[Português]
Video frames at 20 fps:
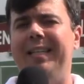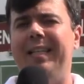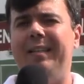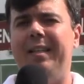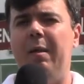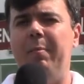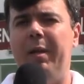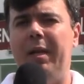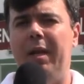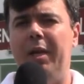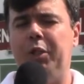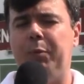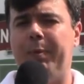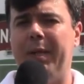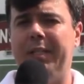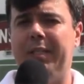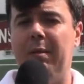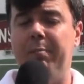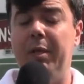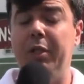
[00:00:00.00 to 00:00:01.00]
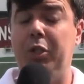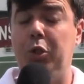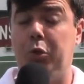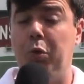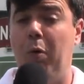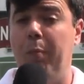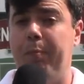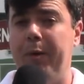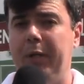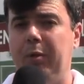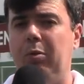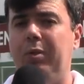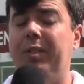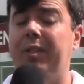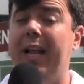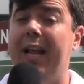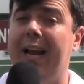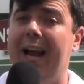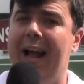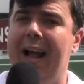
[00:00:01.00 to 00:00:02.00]
determinante para saber se João Pedro
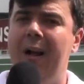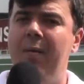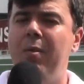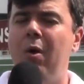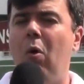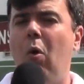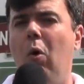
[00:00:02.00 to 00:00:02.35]
terá